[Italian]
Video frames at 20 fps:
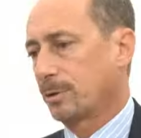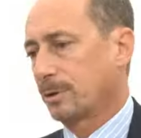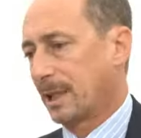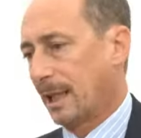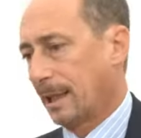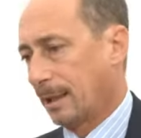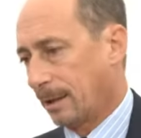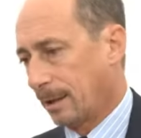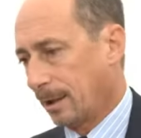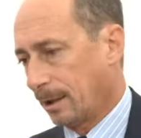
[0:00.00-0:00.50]

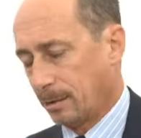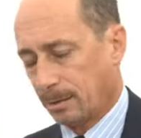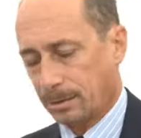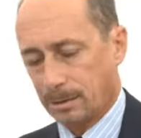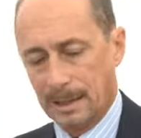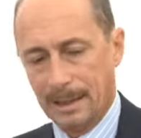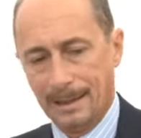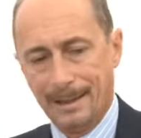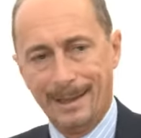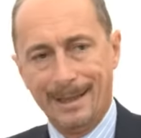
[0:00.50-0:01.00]
tecnico
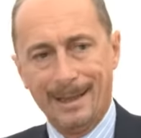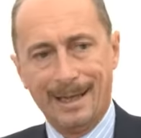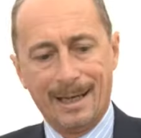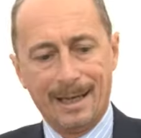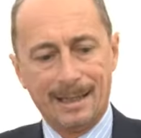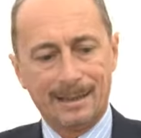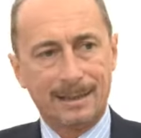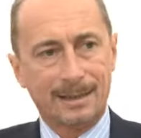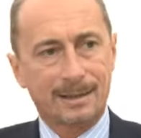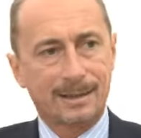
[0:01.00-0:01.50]

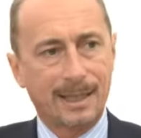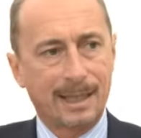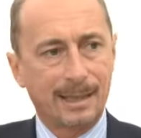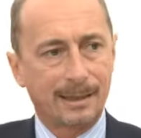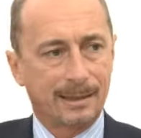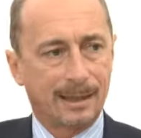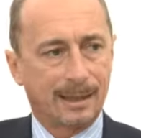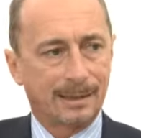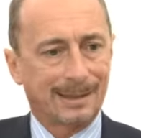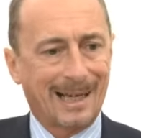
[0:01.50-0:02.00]

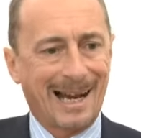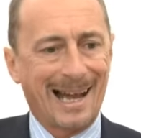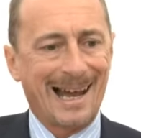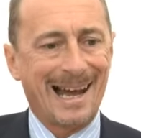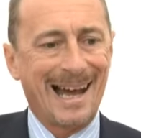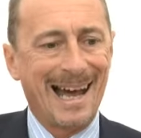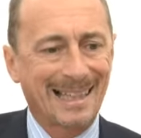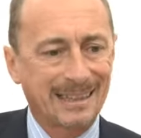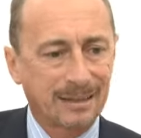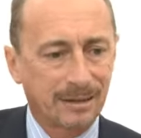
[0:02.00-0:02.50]
esistente
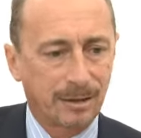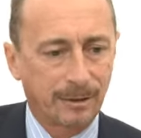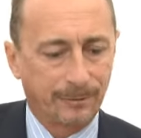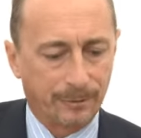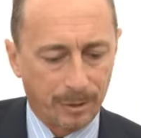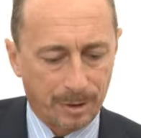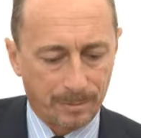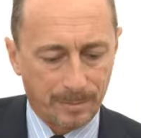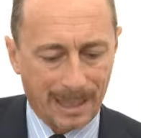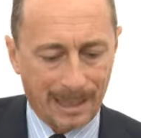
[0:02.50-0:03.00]
tra atti
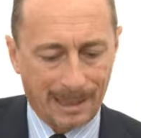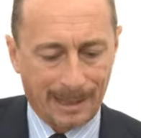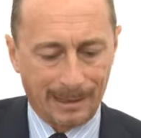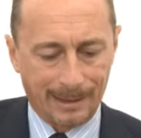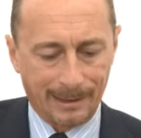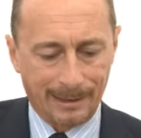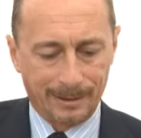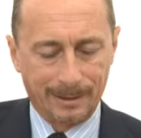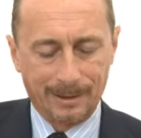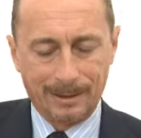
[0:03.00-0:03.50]

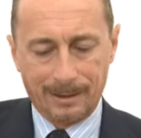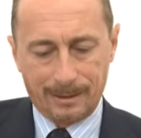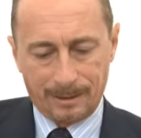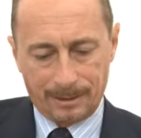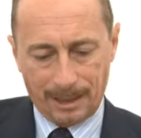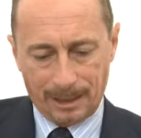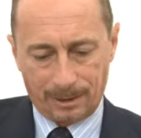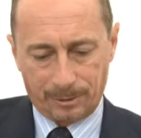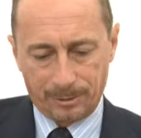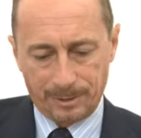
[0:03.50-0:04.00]
formali
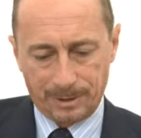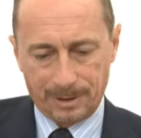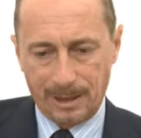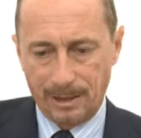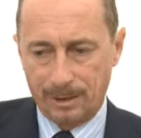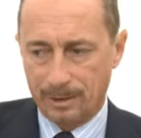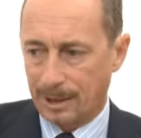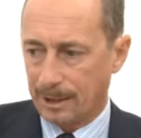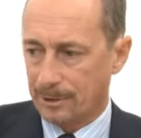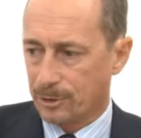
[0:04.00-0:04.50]
del
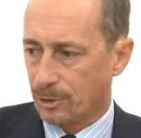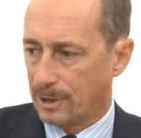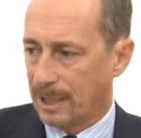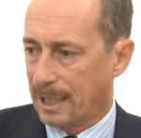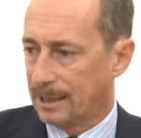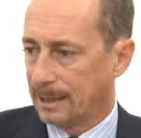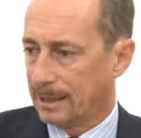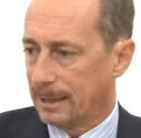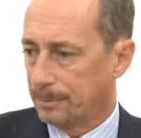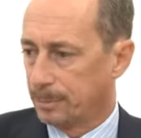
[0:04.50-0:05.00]
Consiglio
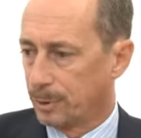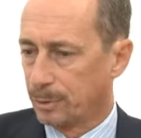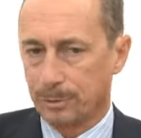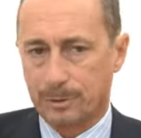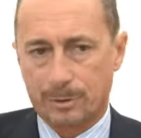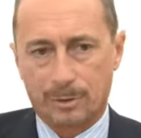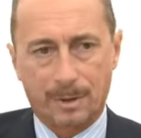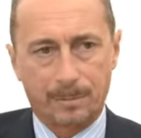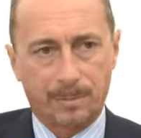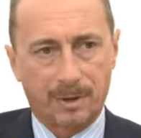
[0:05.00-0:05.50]
regionale
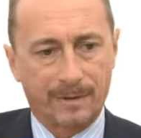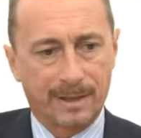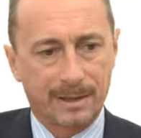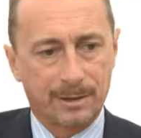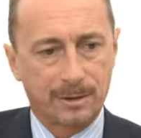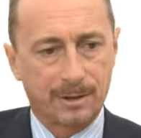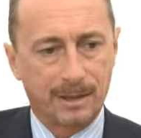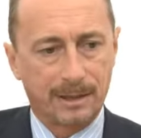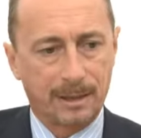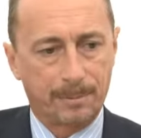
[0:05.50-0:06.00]
d'Abruzzo,
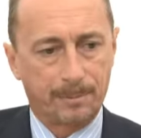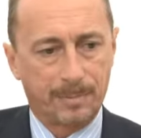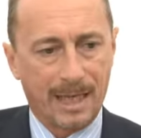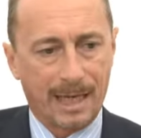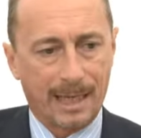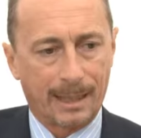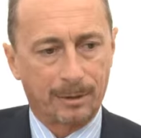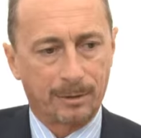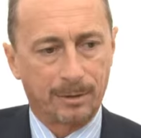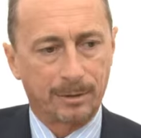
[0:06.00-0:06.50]
approvazione del
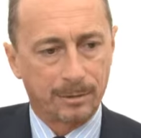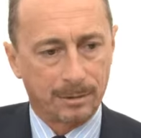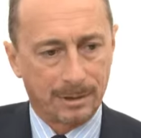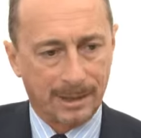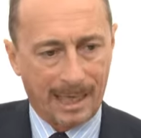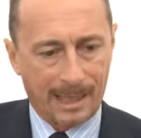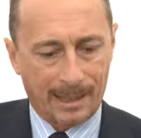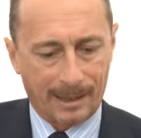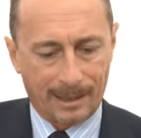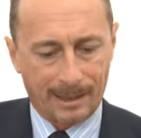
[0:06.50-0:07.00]
piano
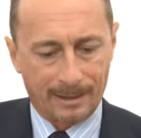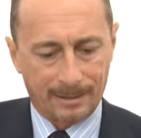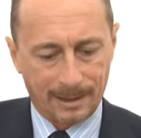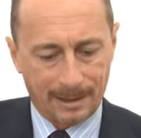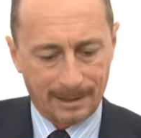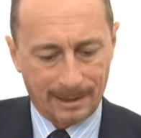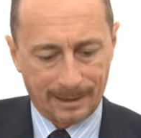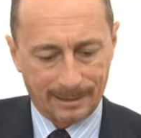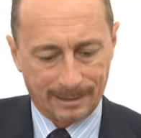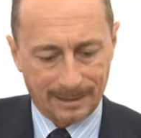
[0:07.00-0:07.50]
d'area
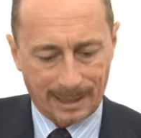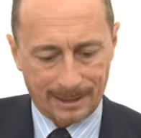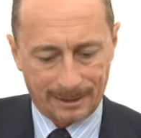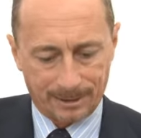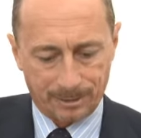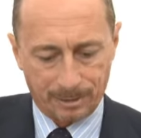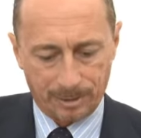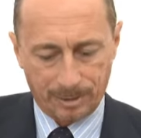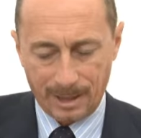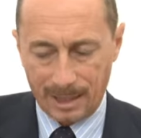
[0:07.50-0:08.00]
del Gran
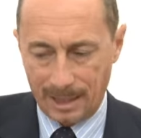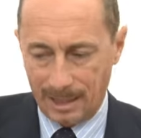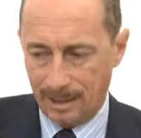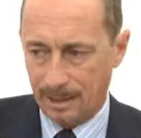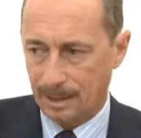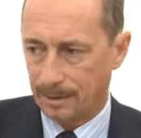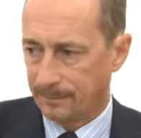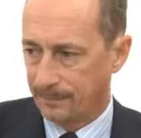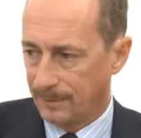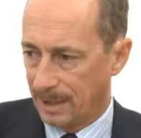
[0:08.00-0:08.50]
Sasso
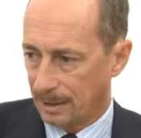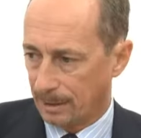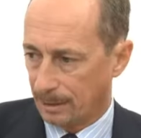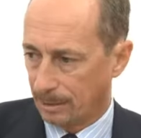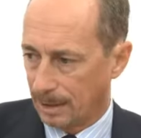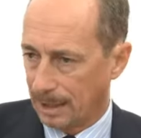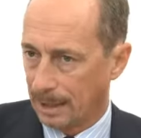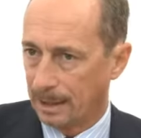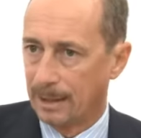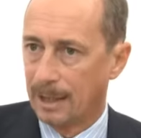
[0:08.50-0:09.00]
e
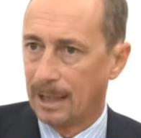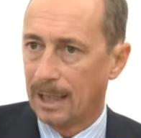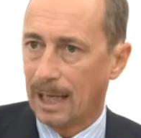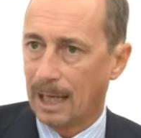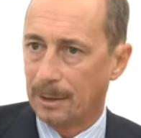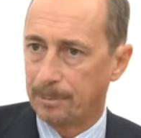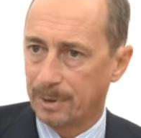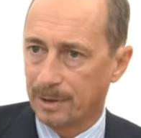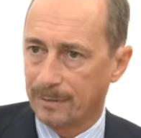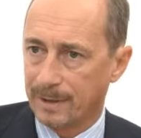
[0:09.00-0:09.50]
virgola,
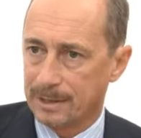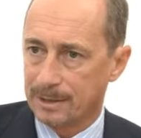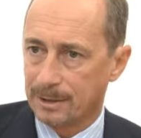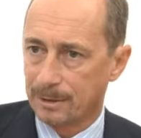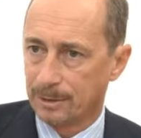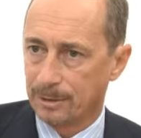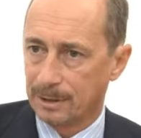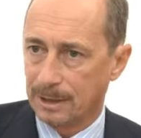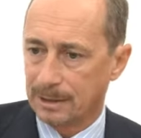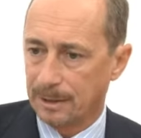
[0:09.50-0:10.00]

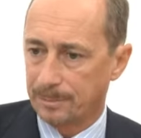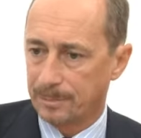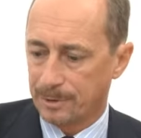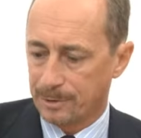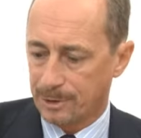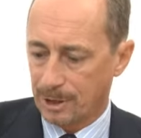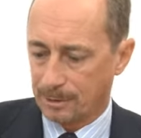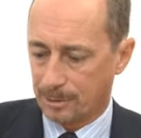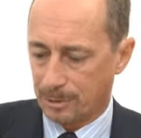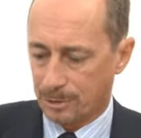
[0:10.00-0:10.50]
approvazione del
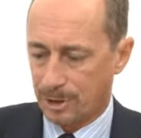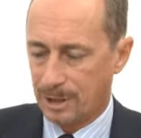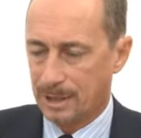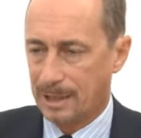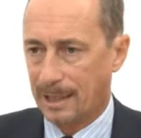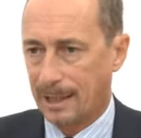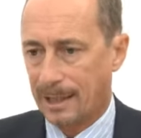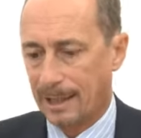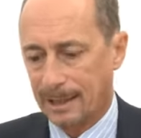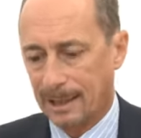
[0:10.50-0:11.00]
progetto
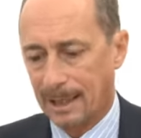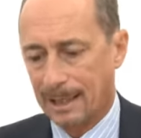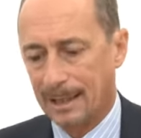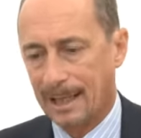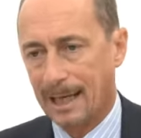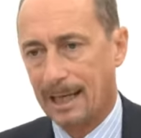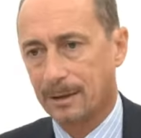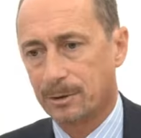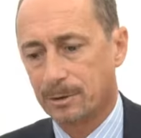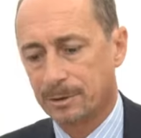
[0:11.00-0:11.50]
Scindarella,
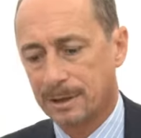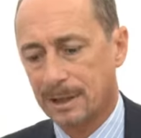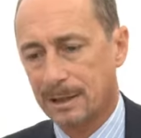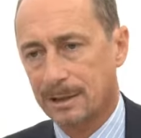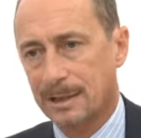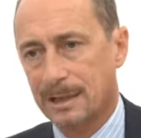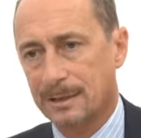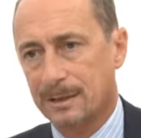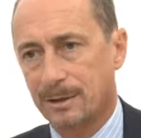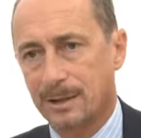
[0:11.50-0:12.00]
la
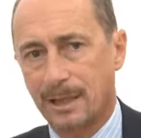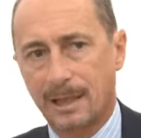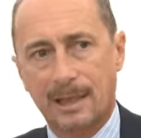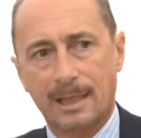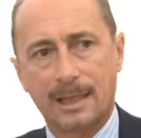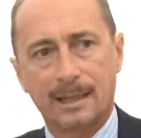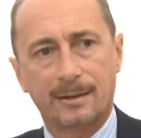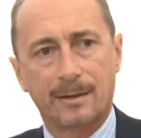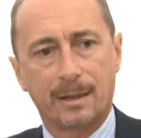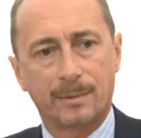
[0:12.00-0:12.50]
contestazione
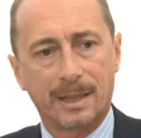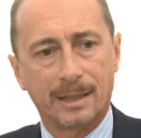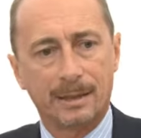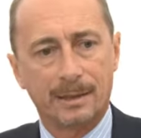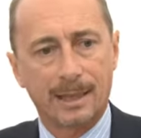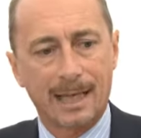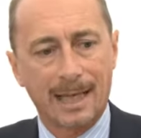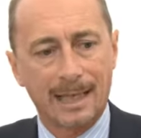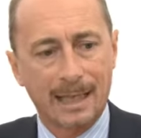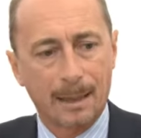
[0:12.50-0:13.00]

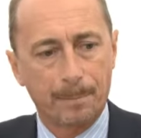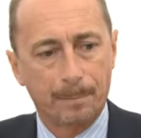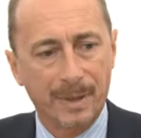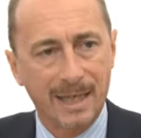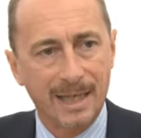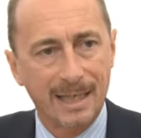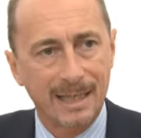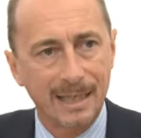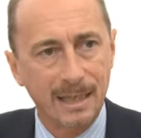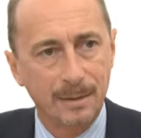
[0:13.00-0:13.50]
relativamente alla
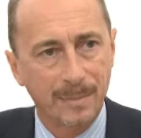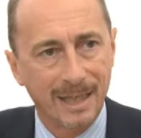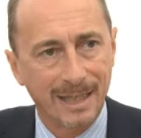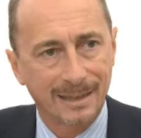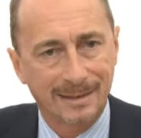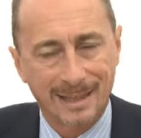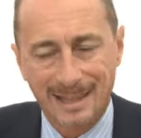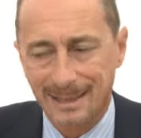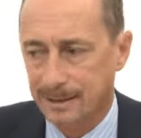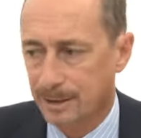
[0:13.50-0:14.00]

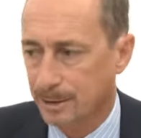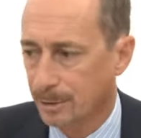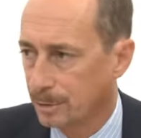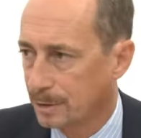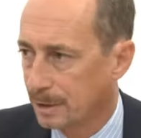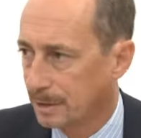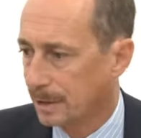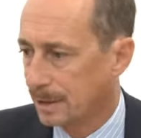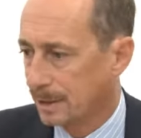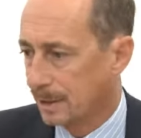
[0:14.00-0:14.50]

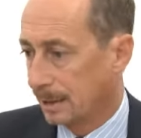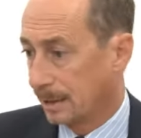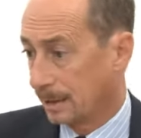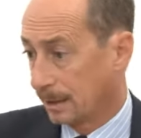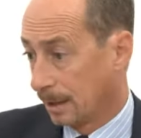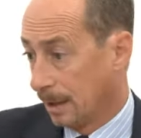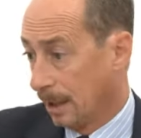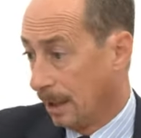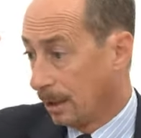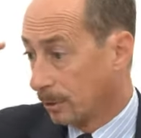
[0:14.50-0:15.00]
perimetrazione dei siti.